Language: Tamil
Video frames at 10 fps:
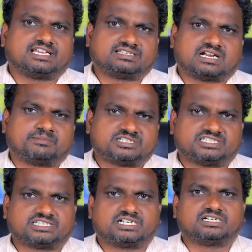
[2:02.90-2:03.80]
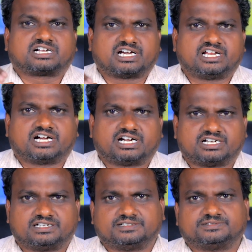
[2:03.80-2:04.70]
எஸ் ராமச்சந்திரன்
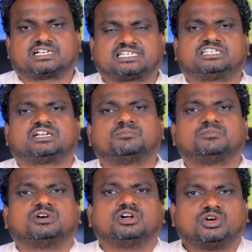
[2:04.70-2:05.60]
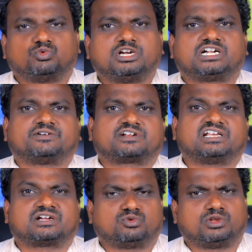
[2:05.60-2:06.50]
கரிகாலன் ரத்தினம்
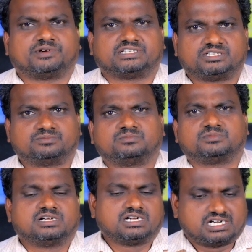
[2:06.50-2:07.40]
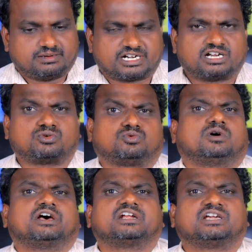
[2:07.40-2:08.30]
உள்ளிட்டவர்களை குறிவைத்தும் மணல்
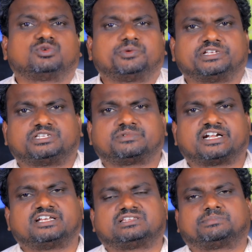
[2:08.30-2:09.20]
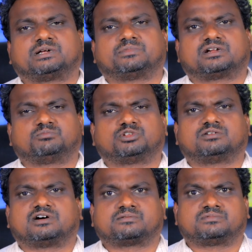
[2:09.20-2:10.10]
குவாரிகளை குறிவைத்தும் ரெய்டு செப்டம்பர்
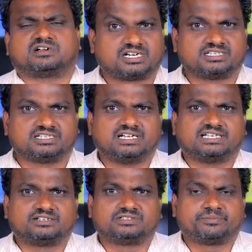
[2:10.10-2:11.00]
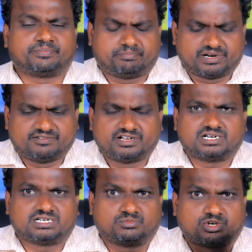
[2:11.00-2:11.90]
முதல் வாரம் நடந்தது அதில் வந்து
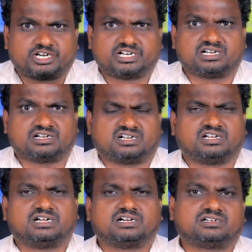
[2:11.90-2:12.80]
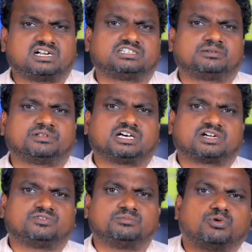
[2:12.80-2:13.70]
பல்வேறு முறைகேடுகள்
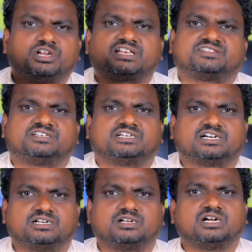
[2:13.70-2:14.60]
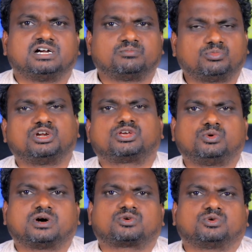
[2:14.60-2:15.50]
நடந்திருப்பதாகவும் போலி ரசீதுகள் போலி
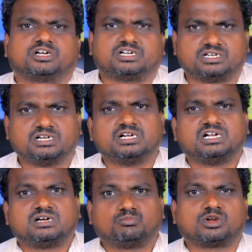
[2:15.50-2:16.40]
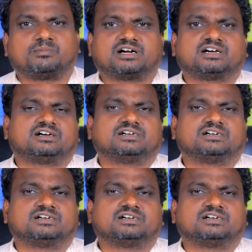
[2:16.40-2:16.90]
கியூஆர் கோடுகள் மூலமாக